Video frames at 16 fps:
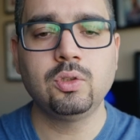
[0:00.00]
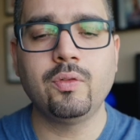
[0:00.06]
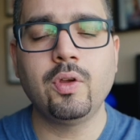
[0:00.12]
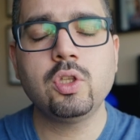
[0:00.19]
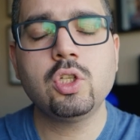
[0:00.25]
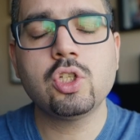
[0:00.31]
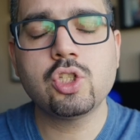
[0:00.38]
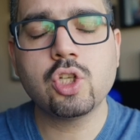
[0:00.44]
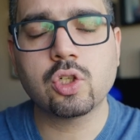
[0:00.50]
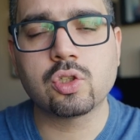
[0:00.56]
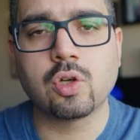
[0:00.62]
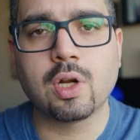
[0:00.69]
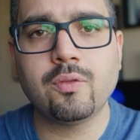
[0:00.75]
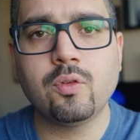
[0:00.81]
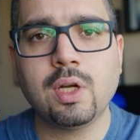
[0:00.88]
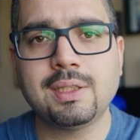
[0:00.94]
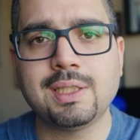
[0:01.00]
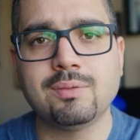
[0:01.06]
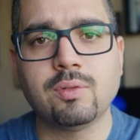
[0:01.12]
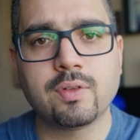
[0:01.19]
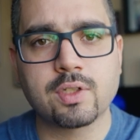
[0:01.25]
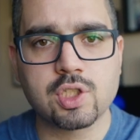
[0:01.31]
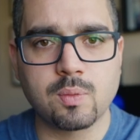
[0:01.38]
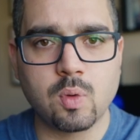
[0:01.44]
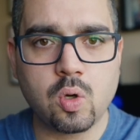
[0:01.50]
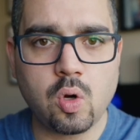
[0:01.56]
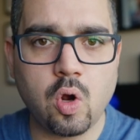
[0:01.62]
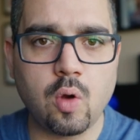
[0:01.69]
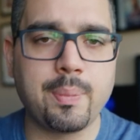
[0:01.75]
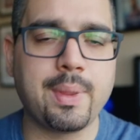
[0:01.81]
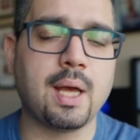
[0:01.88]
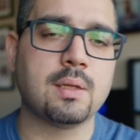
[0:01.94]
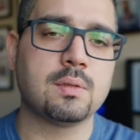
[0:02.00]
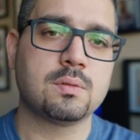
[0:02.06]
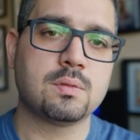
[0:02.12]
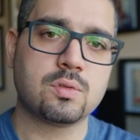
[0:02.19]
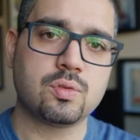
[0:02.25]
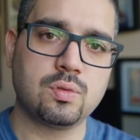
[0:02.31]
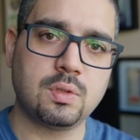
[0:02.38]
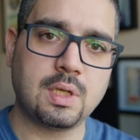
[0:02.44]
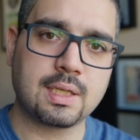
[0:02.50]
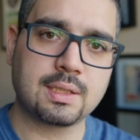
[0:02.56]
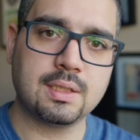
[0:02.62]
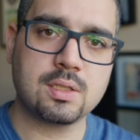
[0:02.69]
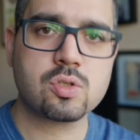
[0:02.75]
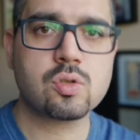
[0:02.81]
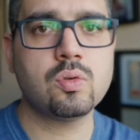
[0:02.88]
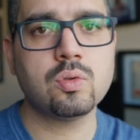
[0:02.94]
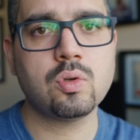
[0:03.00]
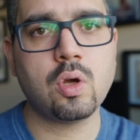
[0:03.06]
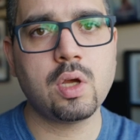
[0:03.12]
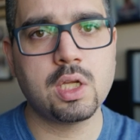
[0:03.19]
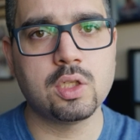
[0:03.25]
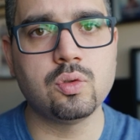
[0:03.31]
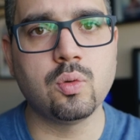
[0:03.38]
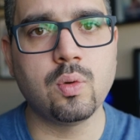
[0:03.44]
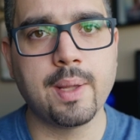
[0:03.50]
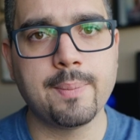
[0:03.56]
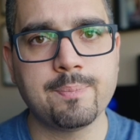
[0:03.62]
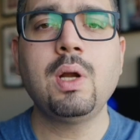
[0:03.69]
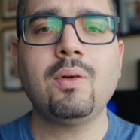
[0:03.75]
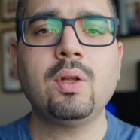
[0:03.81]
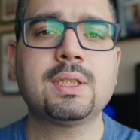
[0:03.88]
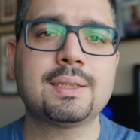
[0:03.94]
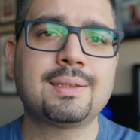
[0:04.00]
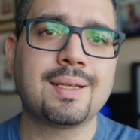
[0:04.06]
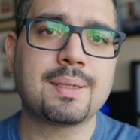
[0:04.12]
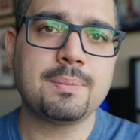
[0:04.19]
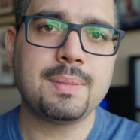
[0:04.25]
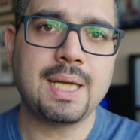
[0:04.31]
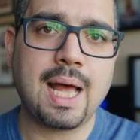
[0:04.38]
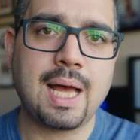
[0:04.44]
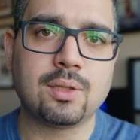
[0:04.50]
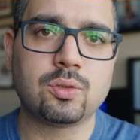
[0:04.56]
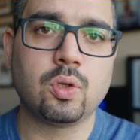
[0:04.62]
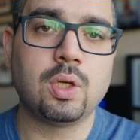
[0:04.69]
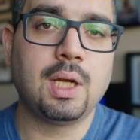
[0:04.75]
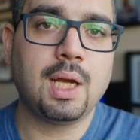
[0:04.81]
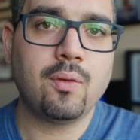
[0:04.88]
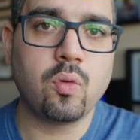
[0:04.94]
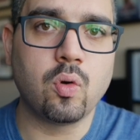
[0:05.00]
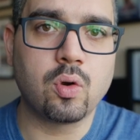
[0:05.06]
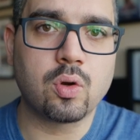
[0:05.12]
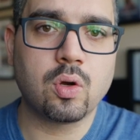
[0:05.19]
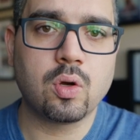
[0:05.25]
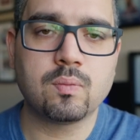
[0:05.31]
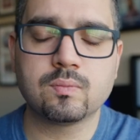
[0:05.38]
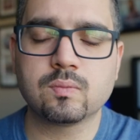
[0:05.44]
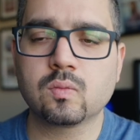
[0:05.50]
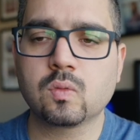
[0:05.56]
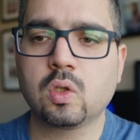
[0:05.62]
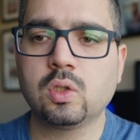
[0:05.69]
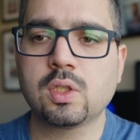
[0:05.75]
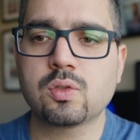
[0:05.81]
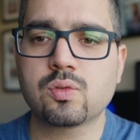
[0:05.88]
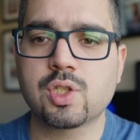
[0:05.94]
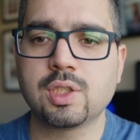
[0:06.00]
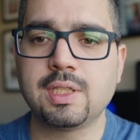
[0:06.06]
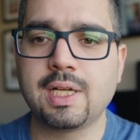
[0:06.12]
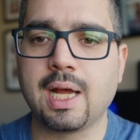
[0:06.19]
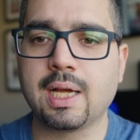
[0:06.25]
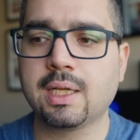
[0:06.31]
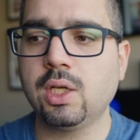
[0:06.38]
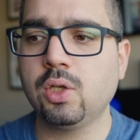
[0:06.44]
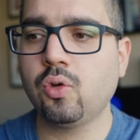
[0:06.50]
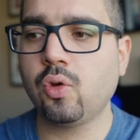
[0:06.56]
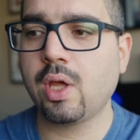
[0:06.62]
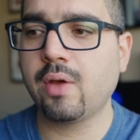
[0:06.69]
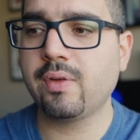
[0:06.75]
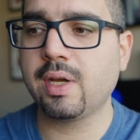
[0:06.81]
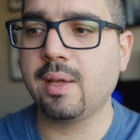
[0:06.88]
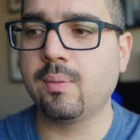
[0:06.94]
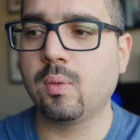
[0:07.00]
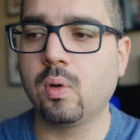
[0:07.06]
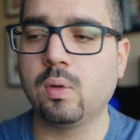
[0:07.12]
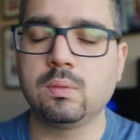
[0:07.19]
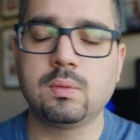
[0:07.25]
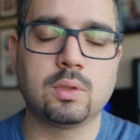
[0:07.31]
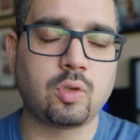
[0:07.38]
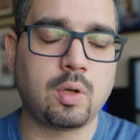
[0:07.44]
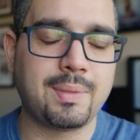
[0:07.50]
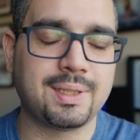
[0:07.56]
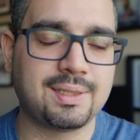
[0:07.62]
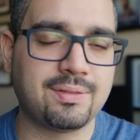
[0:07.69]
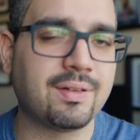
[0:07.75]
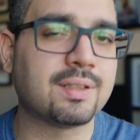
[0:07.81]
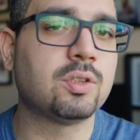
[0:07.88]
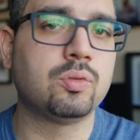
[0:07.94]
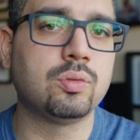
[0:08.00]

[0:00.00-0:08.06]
dove ogni giorno lavorativo facciamo copia sull'hard disk 1 e 2. Una volta terminato il lavoro, cosa succederà? Che noi avremo, naturalmente fatti